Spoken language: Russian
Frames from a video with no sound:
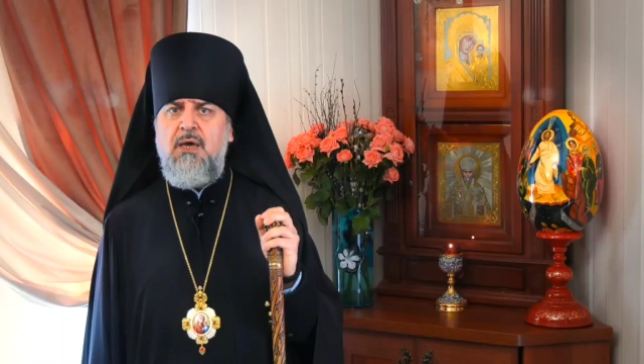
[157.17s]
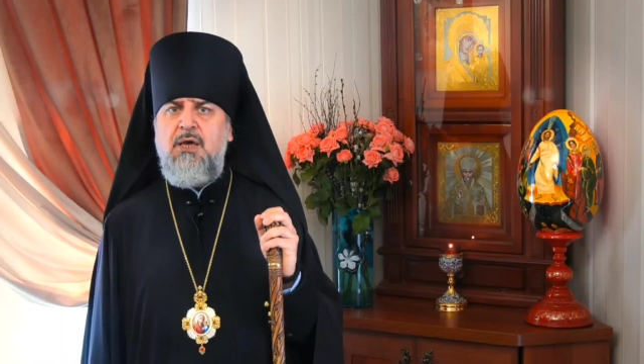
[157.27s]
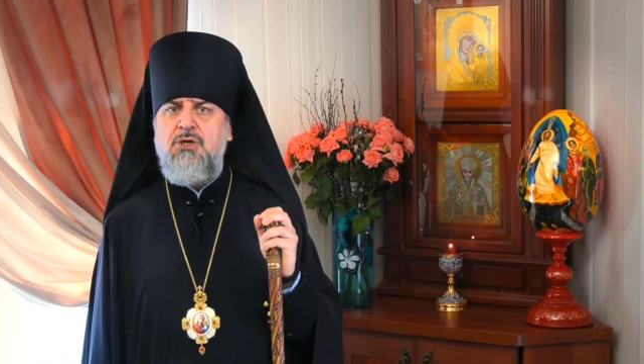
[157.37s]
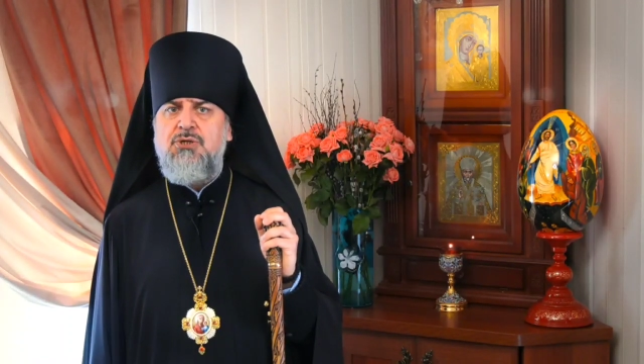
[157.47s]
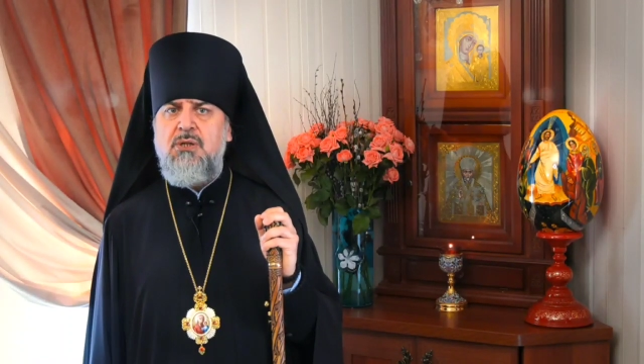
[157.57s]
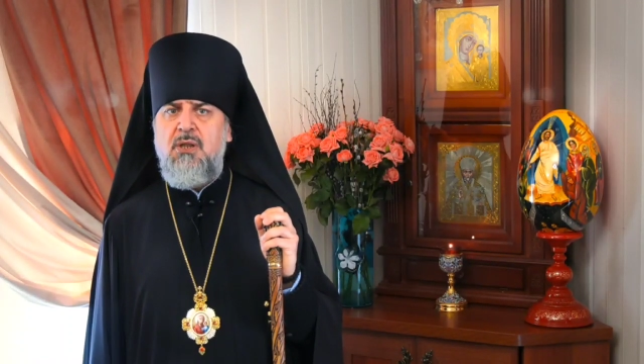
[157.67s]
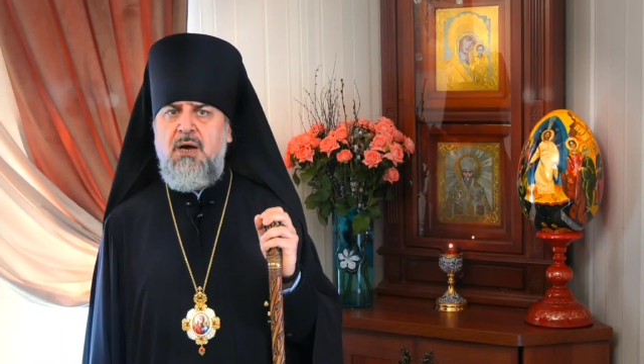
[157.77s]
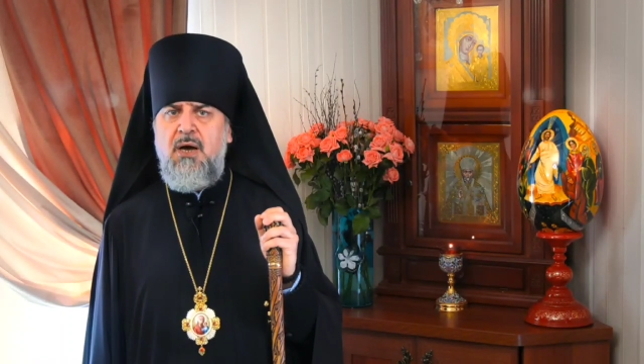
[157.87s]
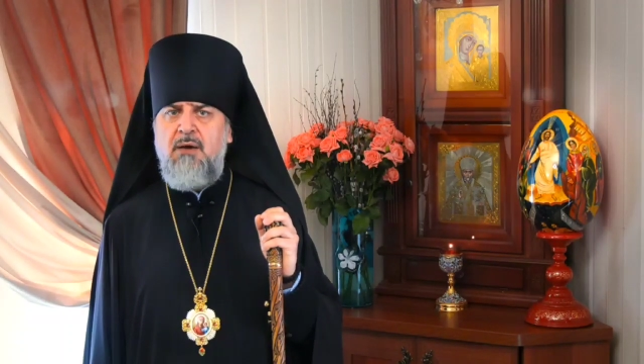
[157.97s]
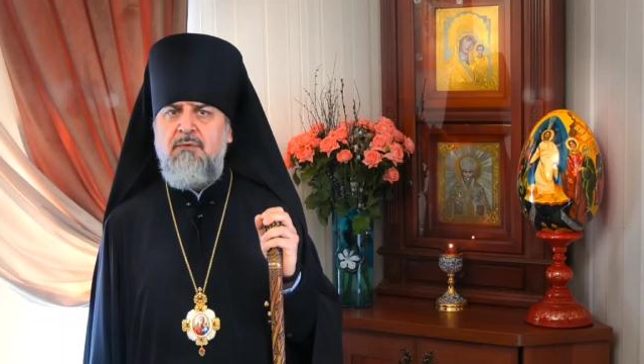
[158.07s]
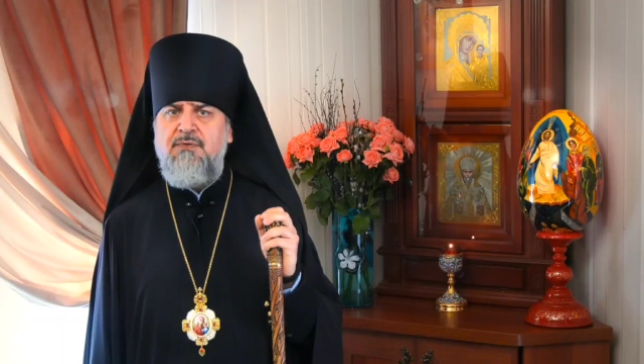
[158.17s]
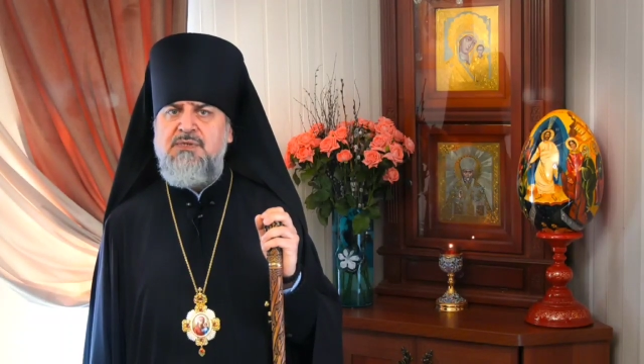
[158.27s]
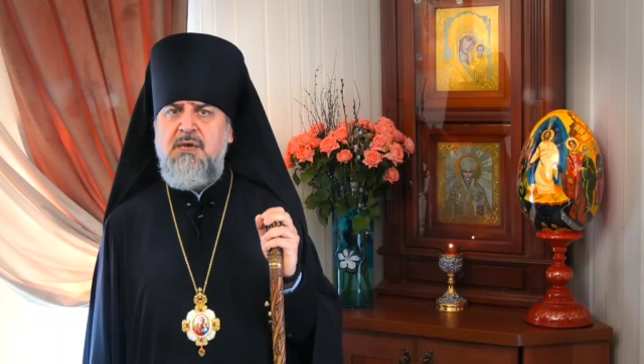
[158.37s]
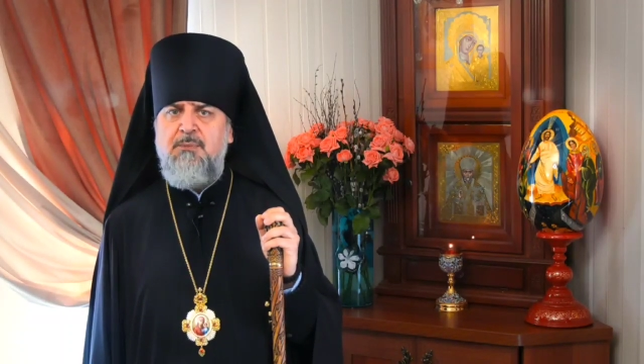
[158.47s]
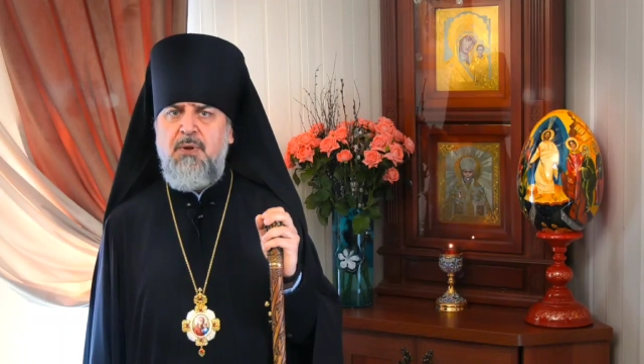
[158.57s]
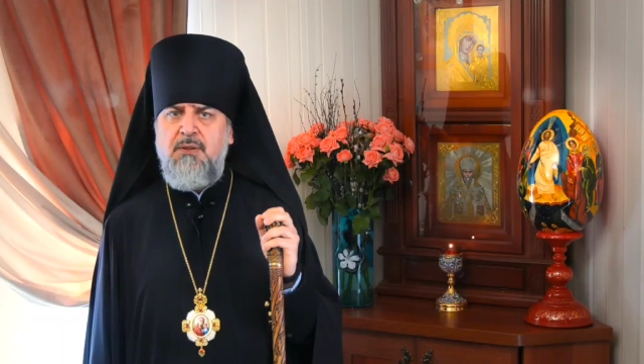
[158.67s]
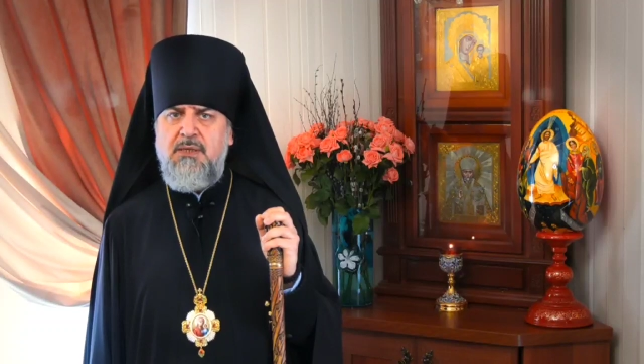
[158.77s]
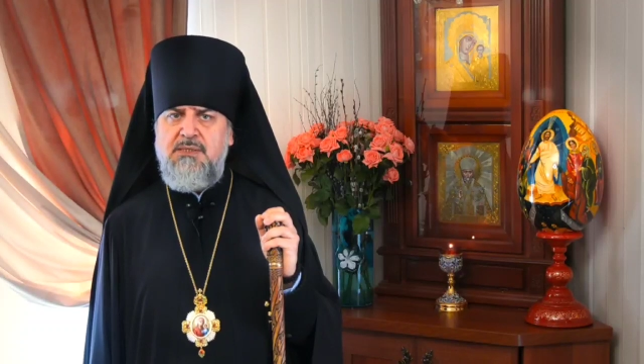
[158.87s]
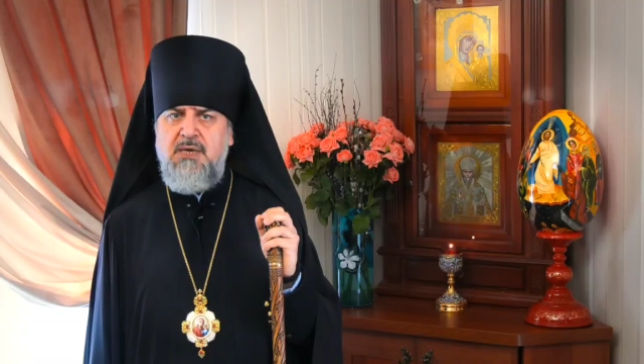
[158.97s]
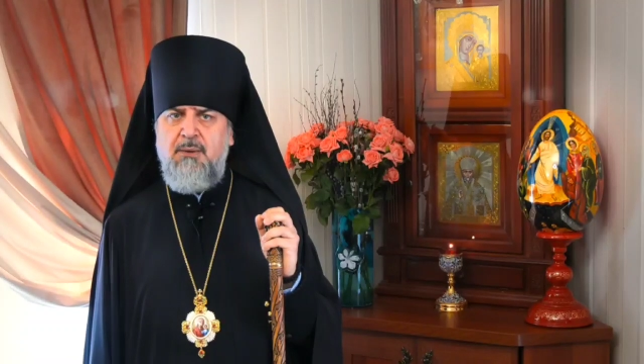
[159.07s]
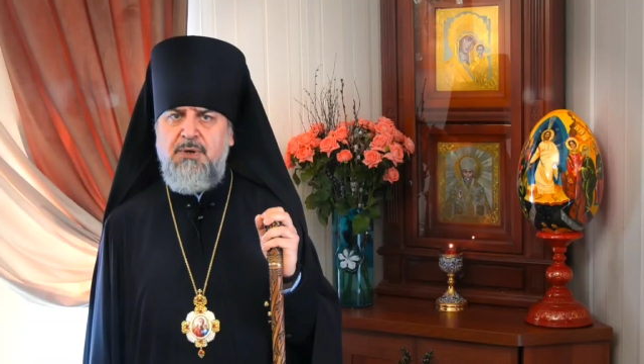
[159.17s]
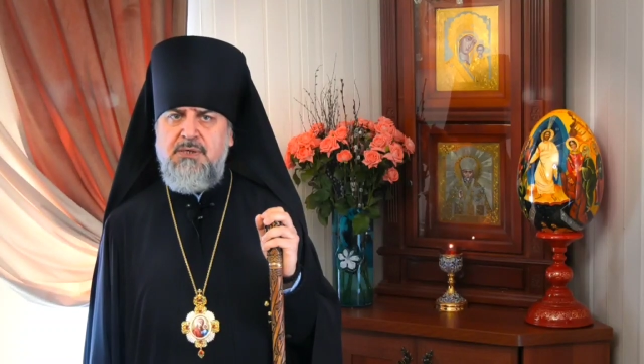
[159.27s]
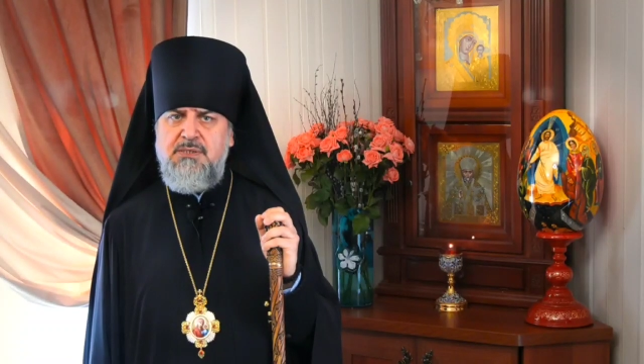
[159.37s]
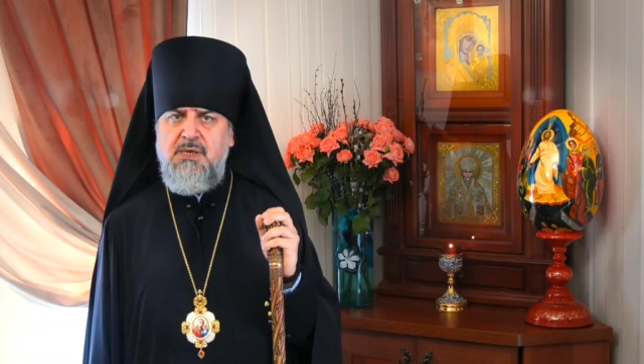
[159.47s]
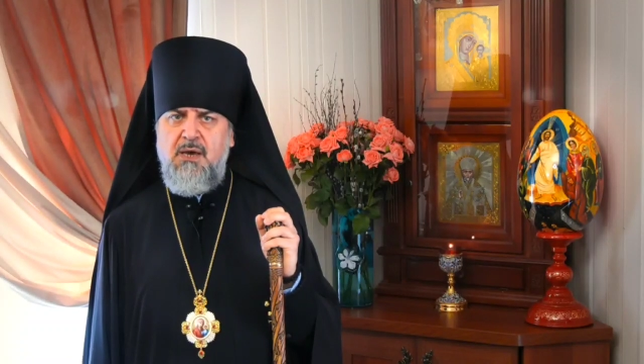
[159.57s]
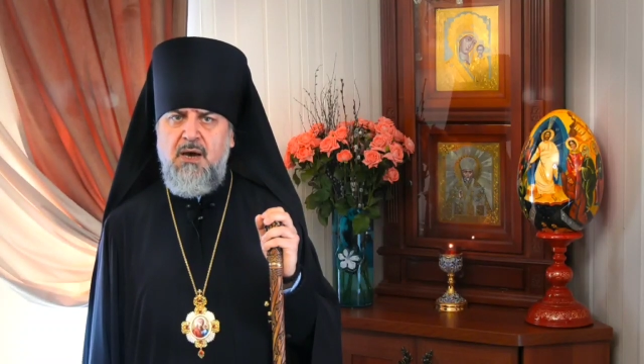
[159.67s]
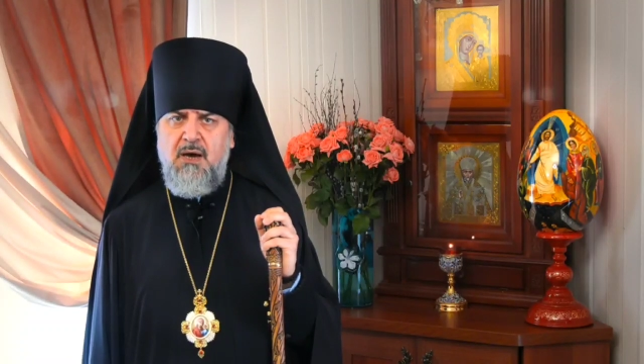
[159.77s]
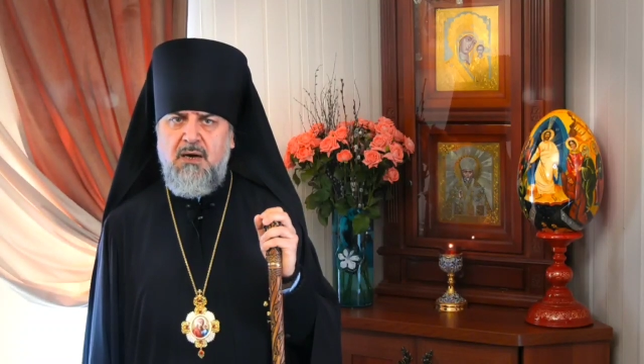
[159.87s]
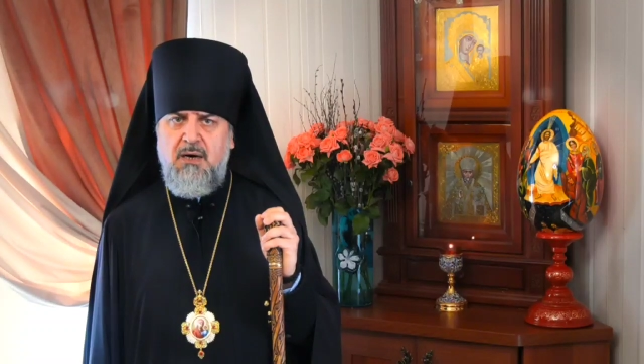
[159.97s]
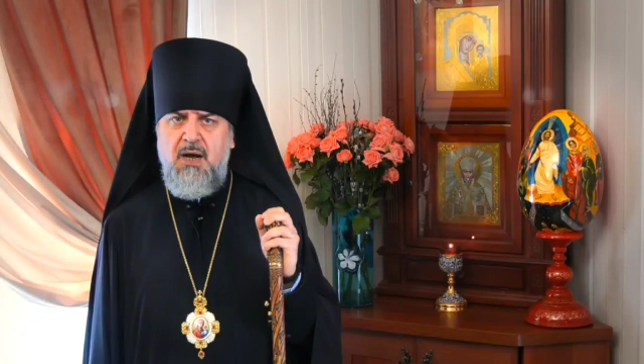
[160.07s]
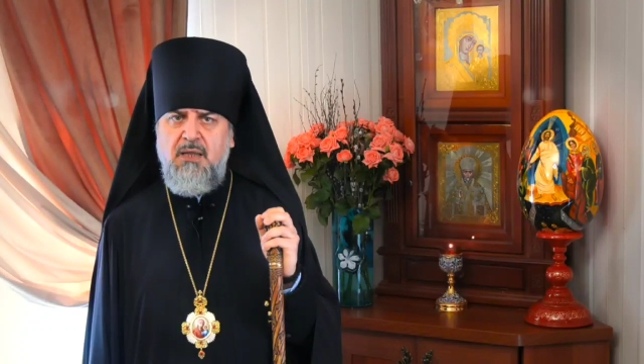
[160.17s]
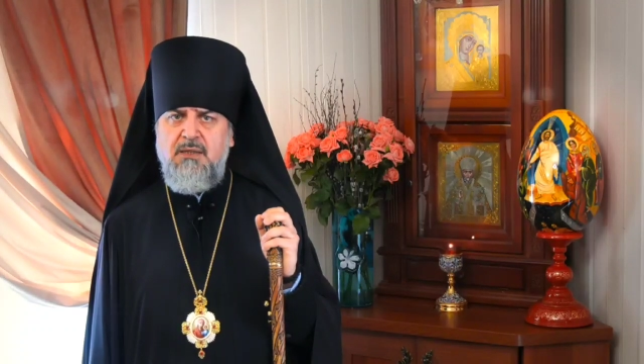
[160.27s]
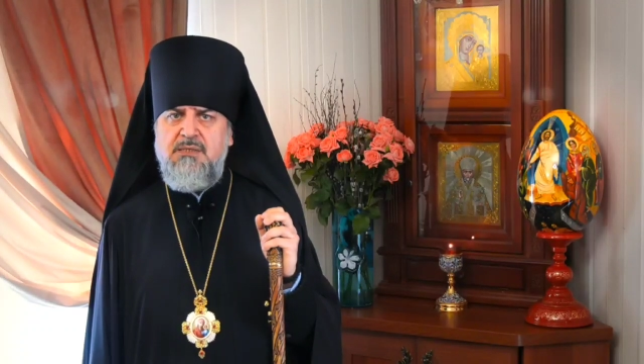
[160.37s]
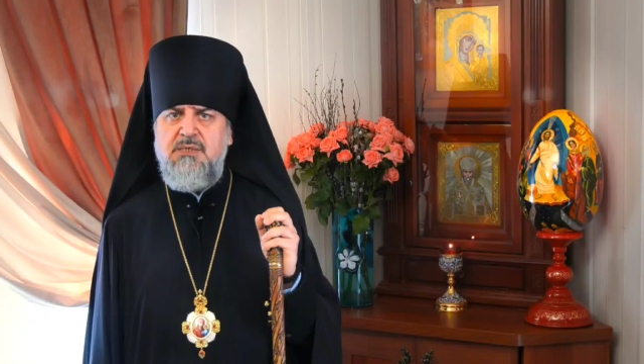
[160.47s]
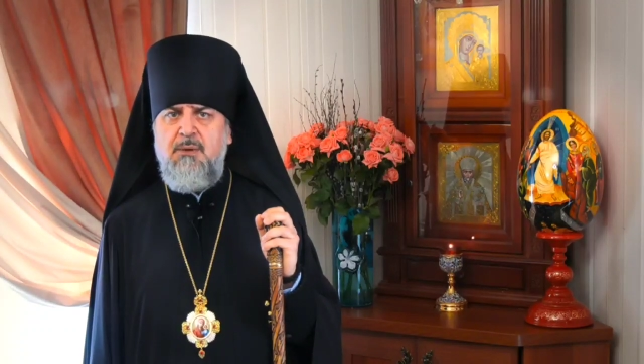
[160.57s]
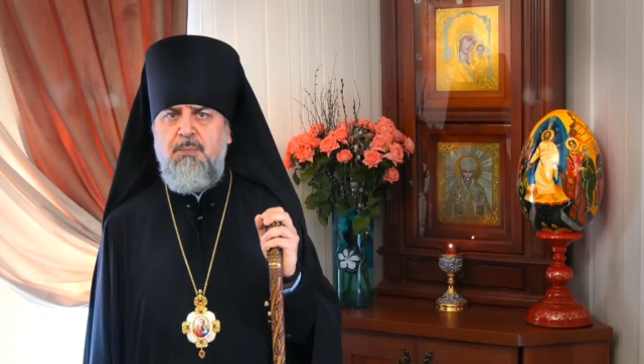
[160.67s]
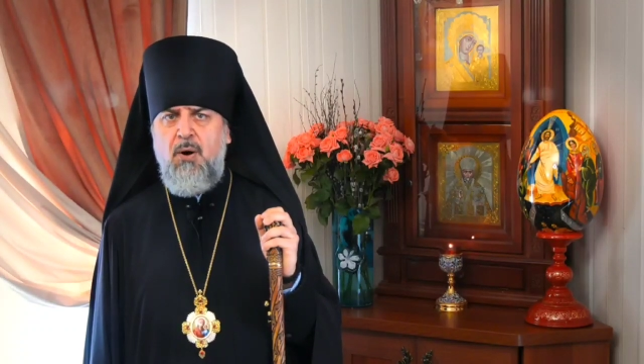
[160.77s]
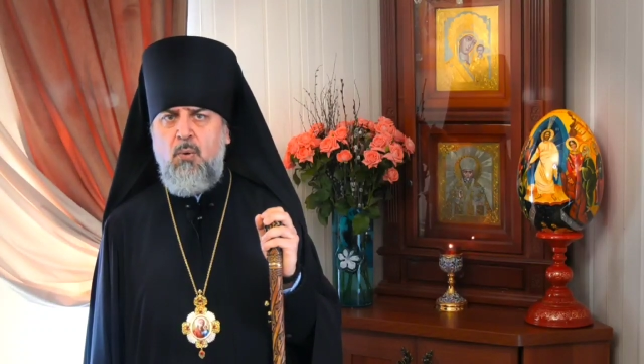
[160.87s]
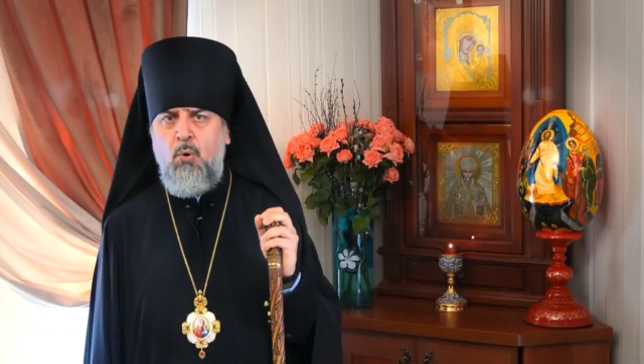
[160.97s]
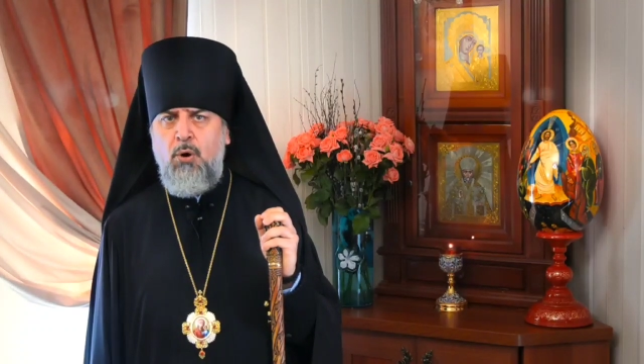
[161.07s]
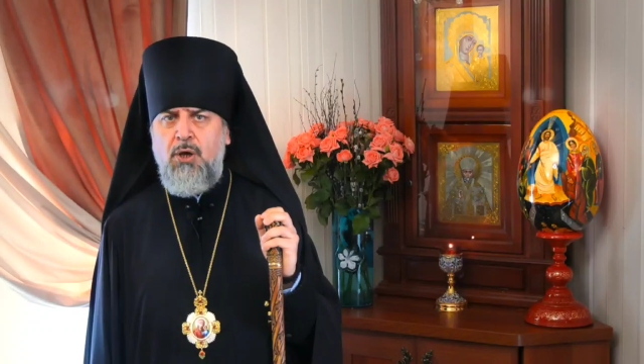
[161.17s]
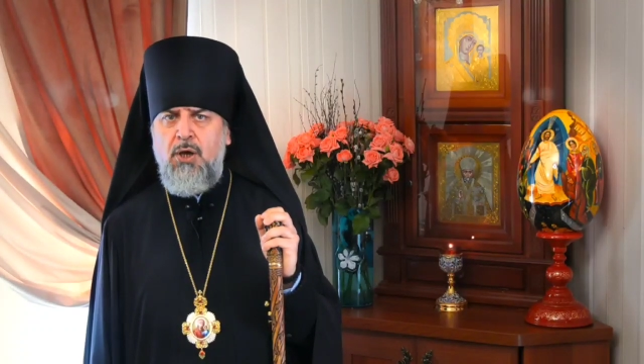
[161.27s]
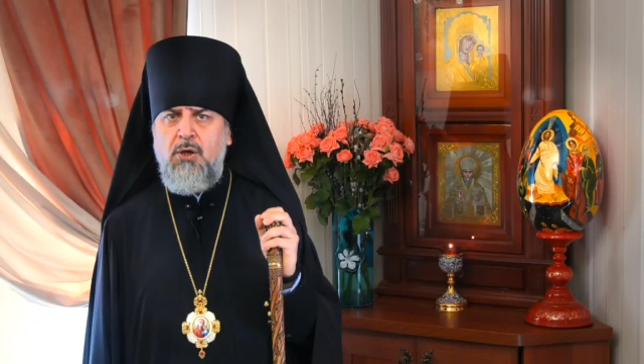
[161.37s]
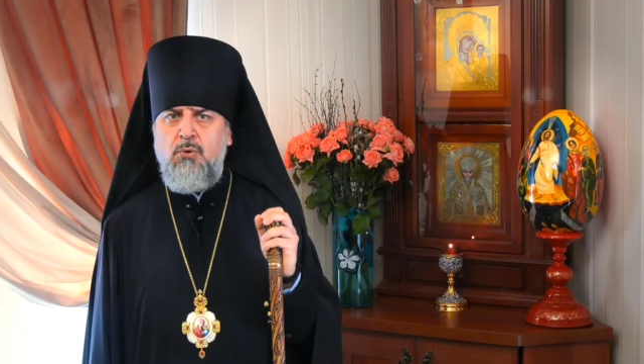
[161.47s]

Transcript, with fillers: и желаю во всей полноте обрести радость и покой